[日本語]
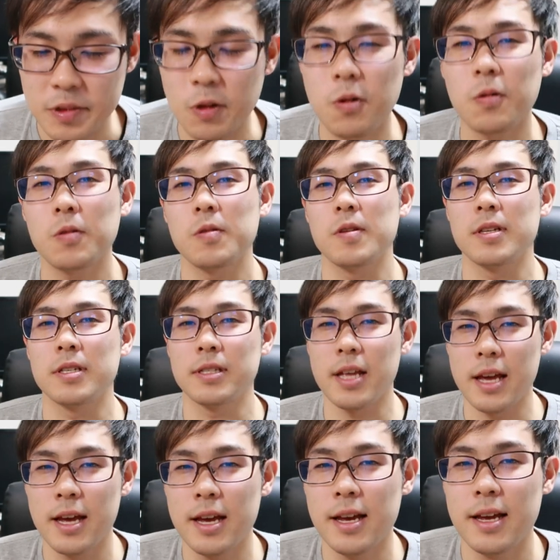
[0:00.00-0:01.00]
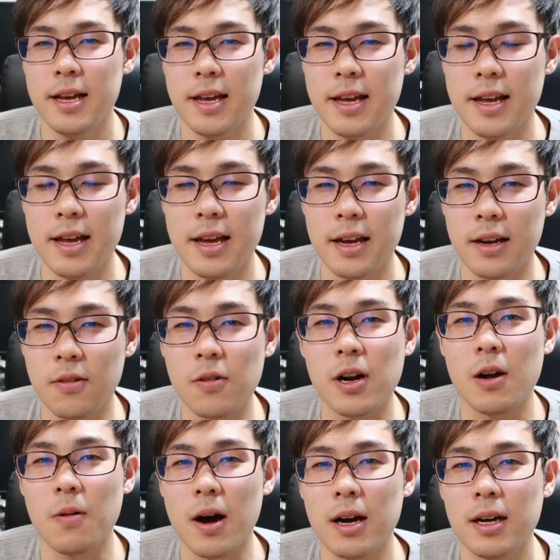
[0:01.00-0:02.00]
ということでですね、えー、
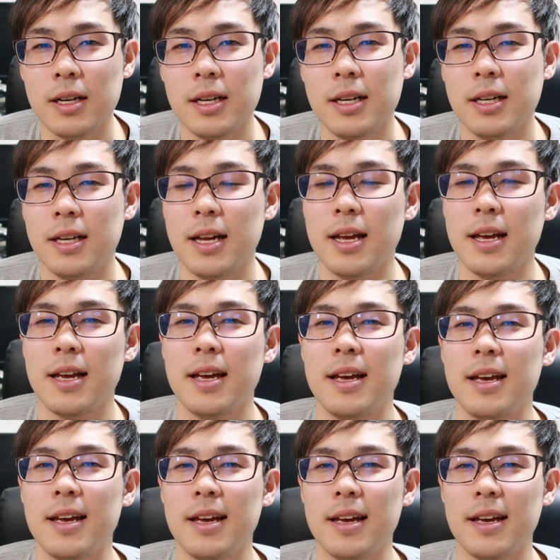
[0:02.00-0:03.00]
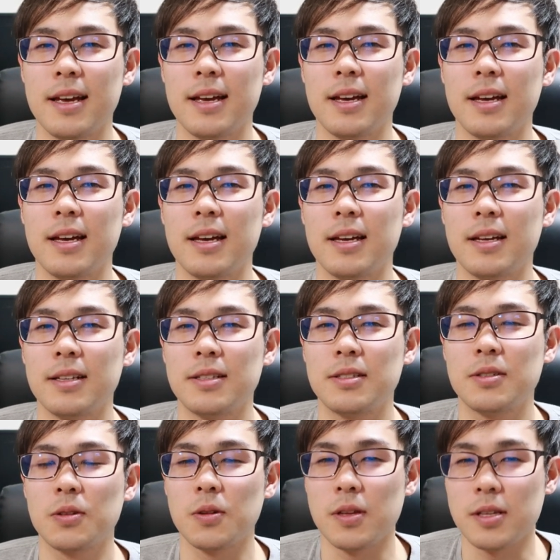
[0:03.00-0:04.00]
今回は、
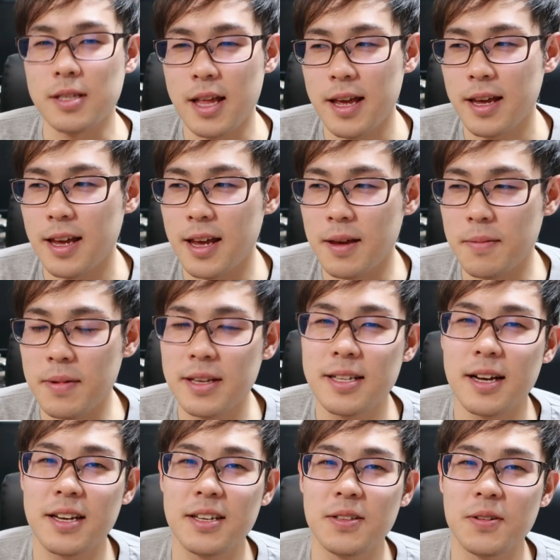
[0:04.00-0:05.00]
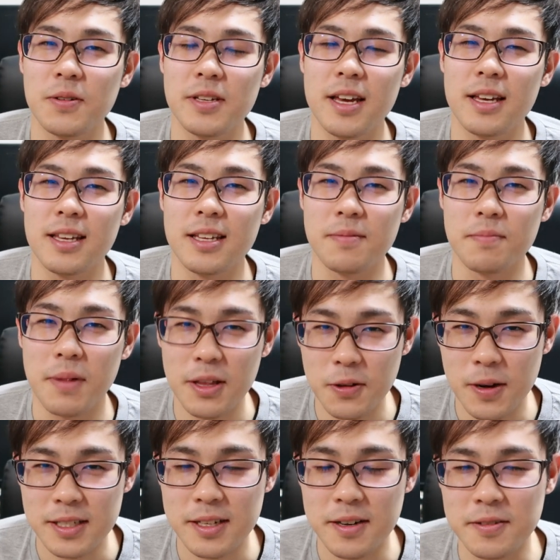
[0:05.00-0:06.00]
えー、ちょっとですね、え目先の利益に
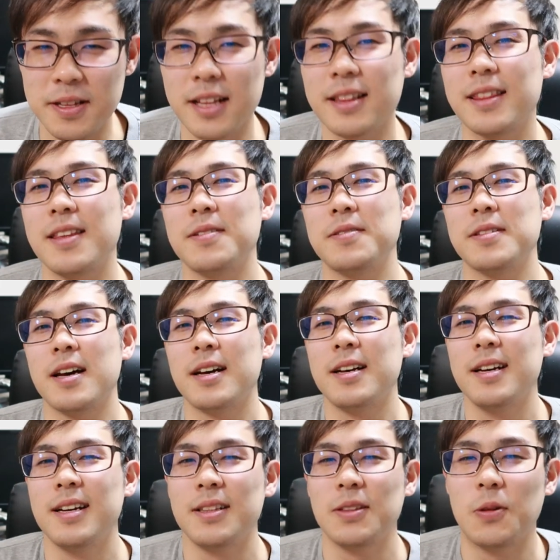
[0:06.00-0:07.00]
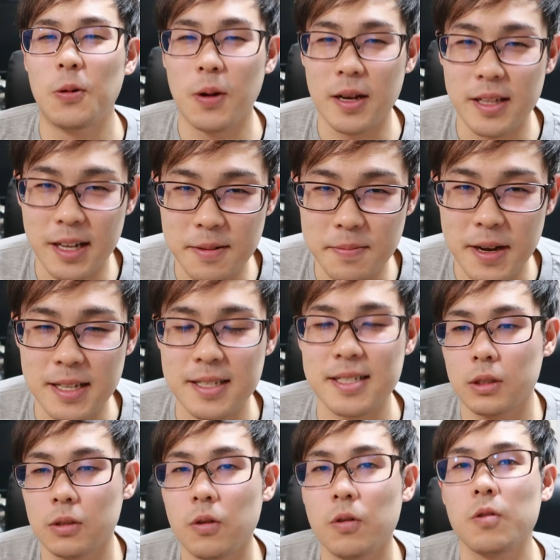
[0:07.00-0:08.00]
惑わされるなっていう風な動画になりま
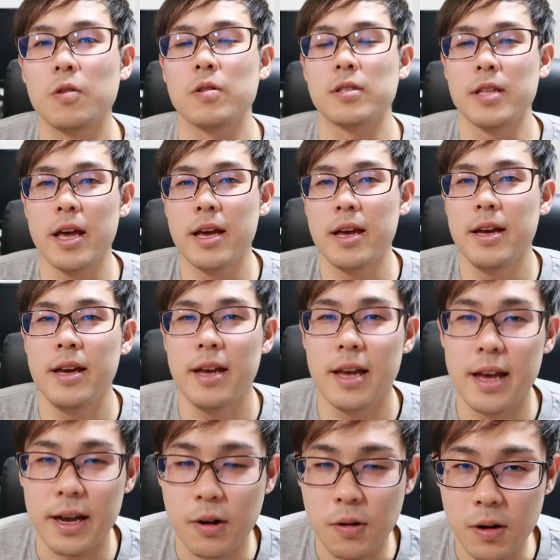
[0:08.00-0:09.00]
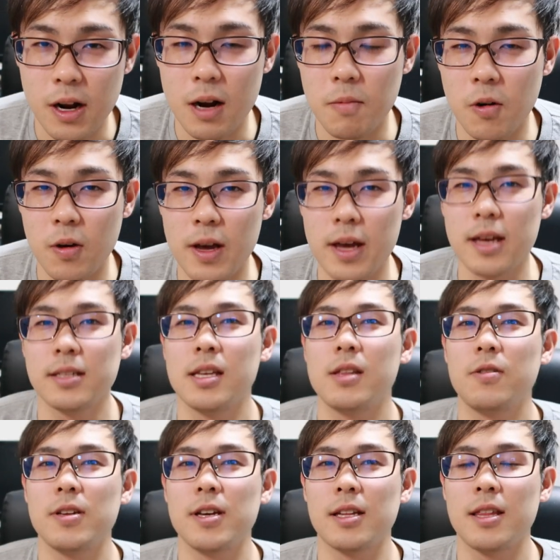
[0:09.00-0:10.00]
す。ということですね、えー、これからも、えー、
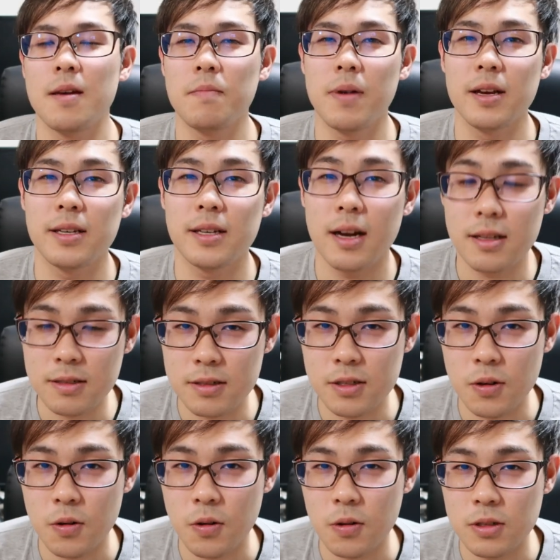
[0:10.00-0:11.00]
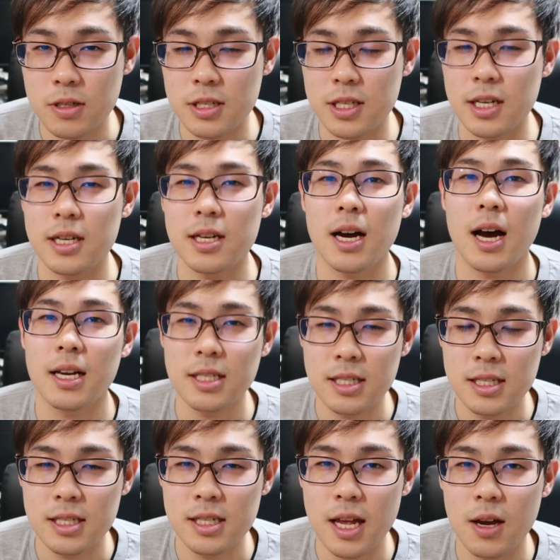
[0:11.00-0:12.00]
セドリや転売に関する情報を随時
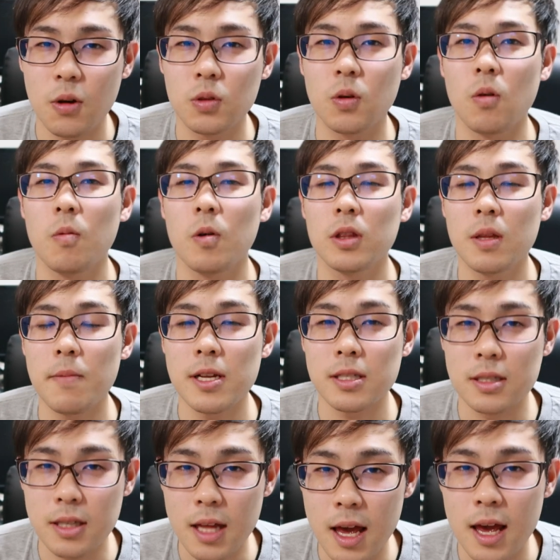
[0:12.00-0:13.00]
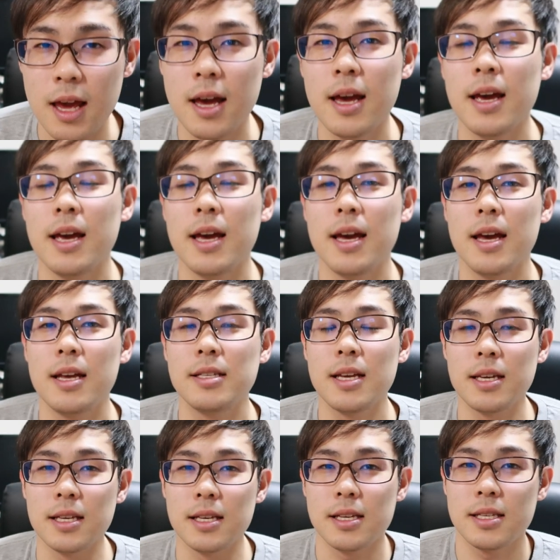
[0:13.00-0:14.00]
発信していこうと思ってますんで、えー、
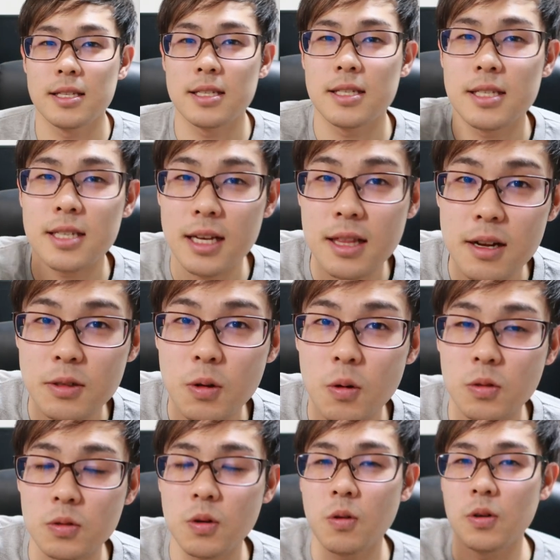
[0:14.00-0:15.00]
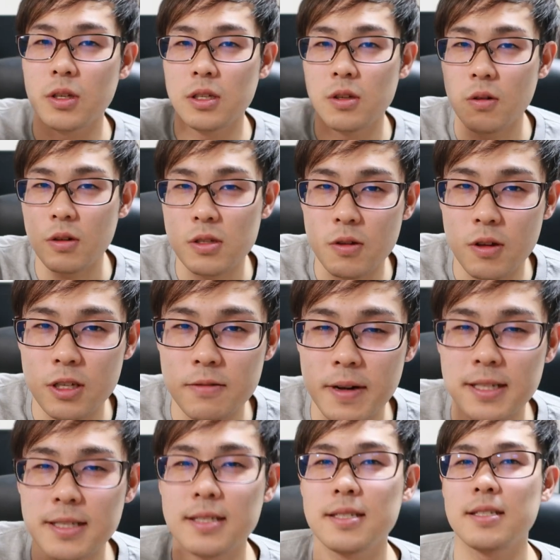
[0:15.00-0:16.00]
ぜひチャンネル登録の方よろしくお願い
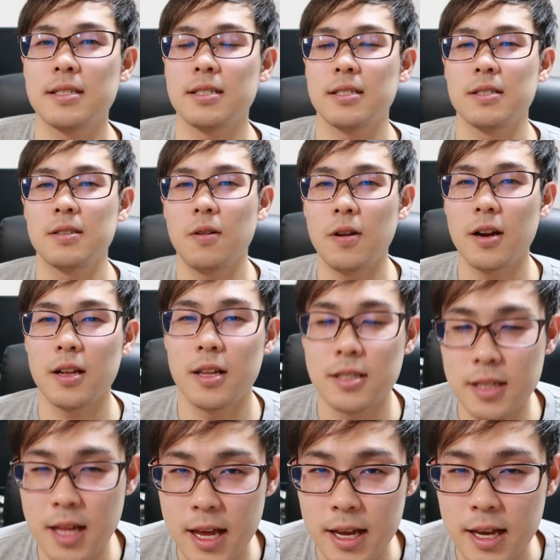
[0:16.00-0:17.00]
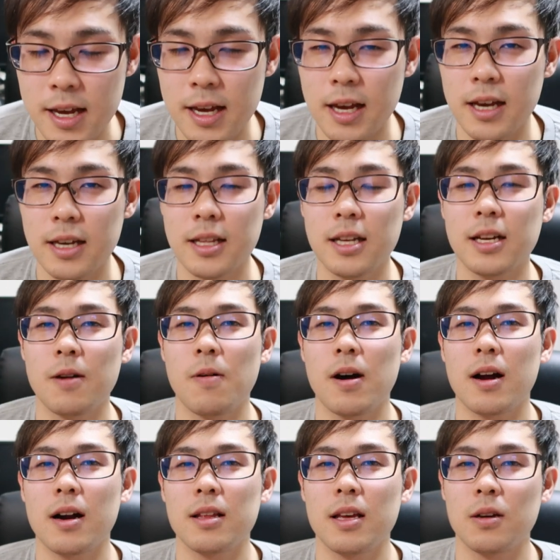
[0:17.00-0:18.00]
します。それからですね、えー、何か
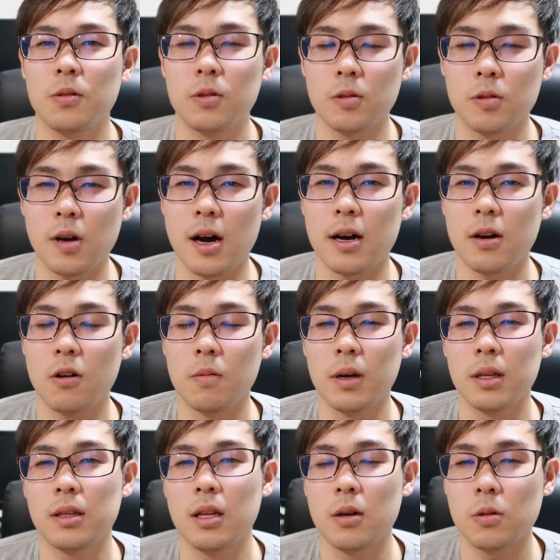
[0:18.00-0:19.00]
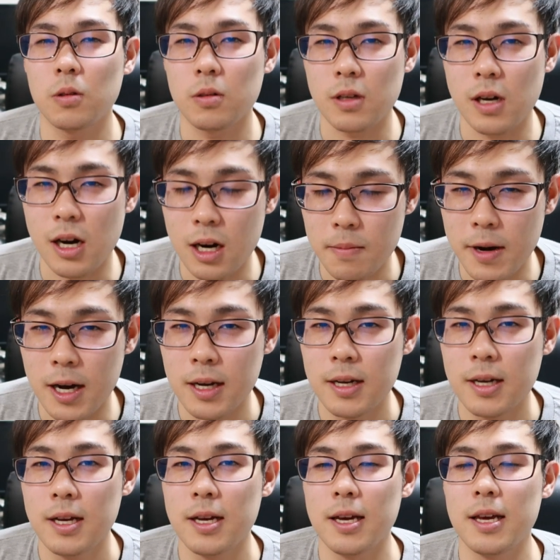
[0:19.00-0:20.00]
わからないこととか困ってることとかあれば、
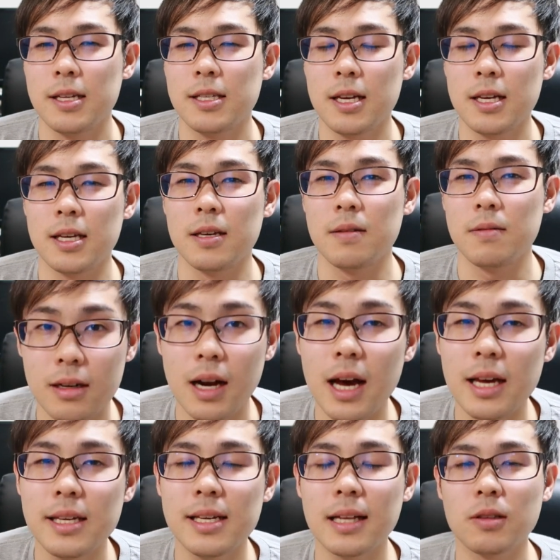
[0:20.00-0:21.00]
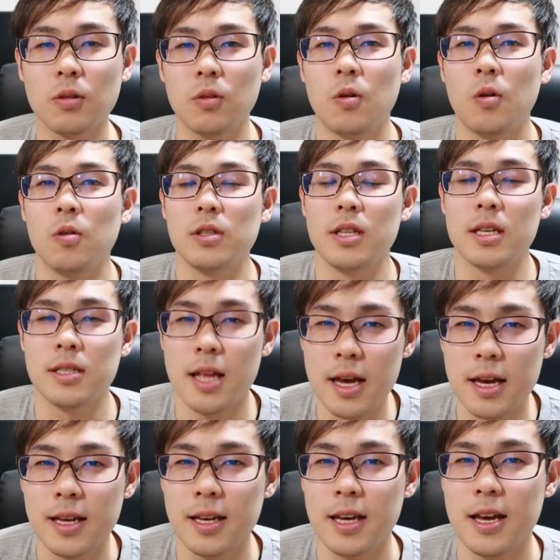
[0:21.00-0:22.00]
えー、ぜひ LINE アットの方にです
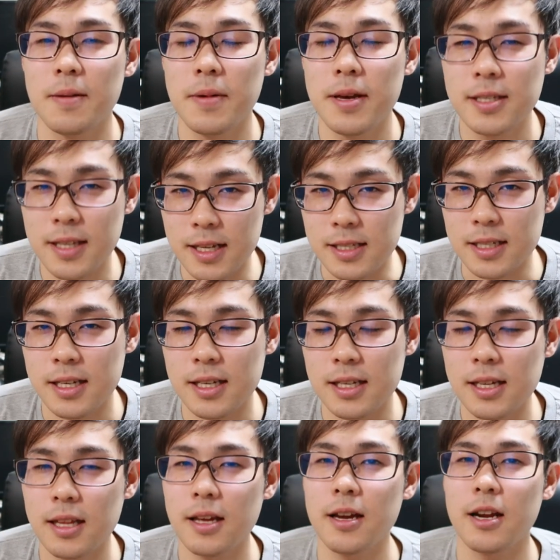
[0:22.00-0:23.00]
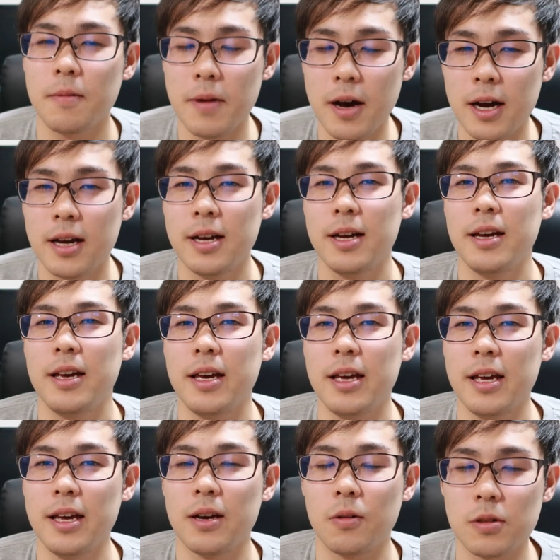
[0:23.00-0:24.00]
ね、えー、メッセージいただければ、
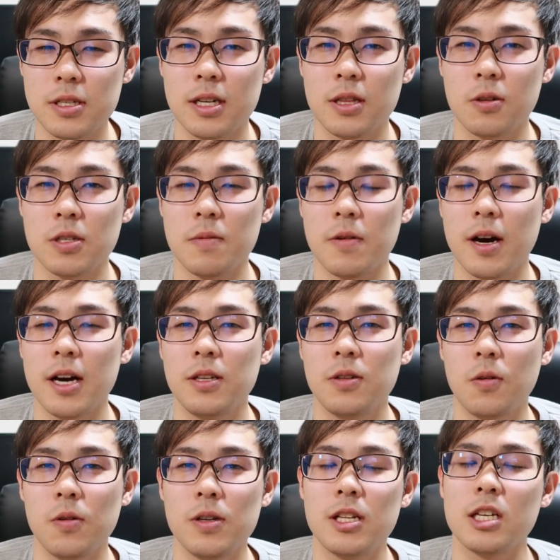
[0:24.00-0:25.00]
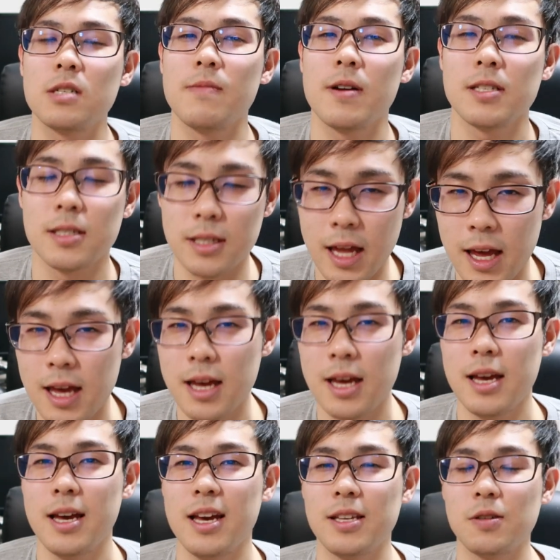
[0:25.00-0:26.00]
えー、こちらとしても回答いたしますんで、
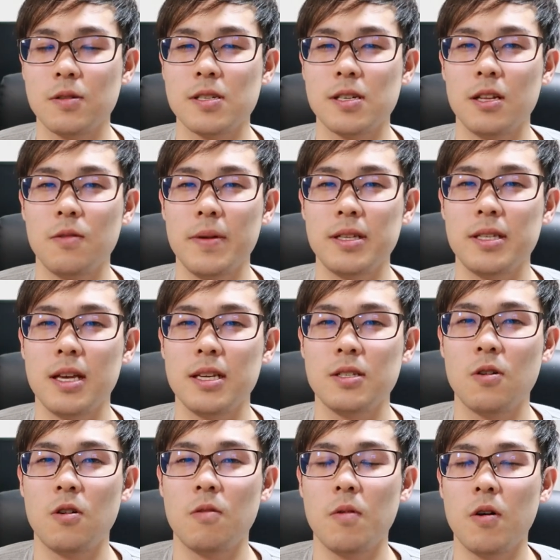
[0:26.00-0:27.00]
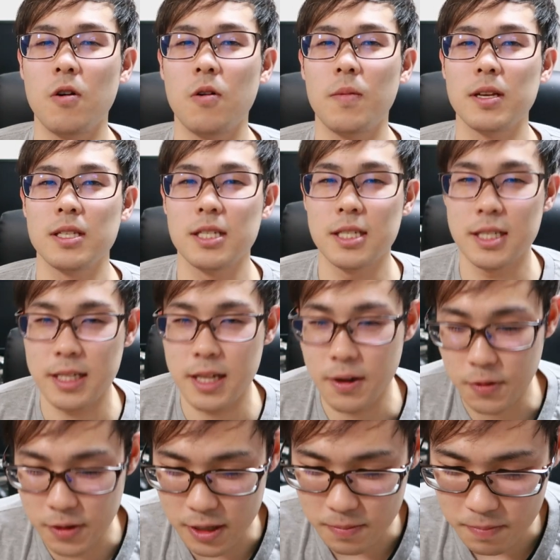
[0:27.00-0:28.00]
えー、そちらのメッセージの方もお待ちし
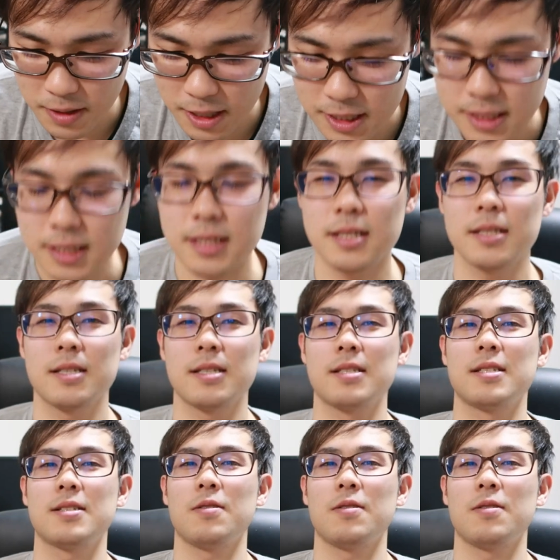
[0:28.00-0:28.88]
ております。